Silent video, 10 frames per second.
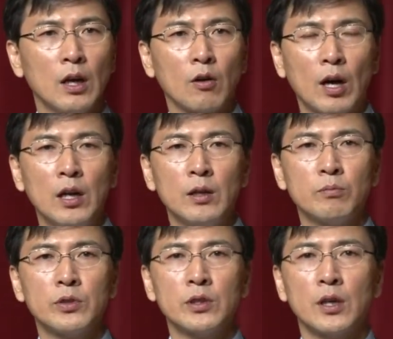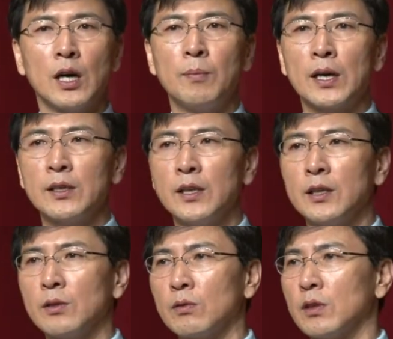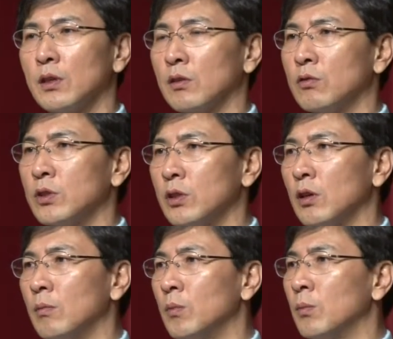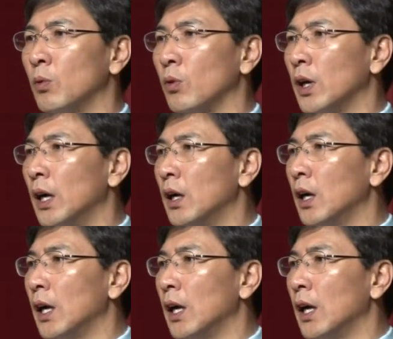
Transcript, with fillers: 관련 부처가 박근혜 대통령 국정 업무 보고에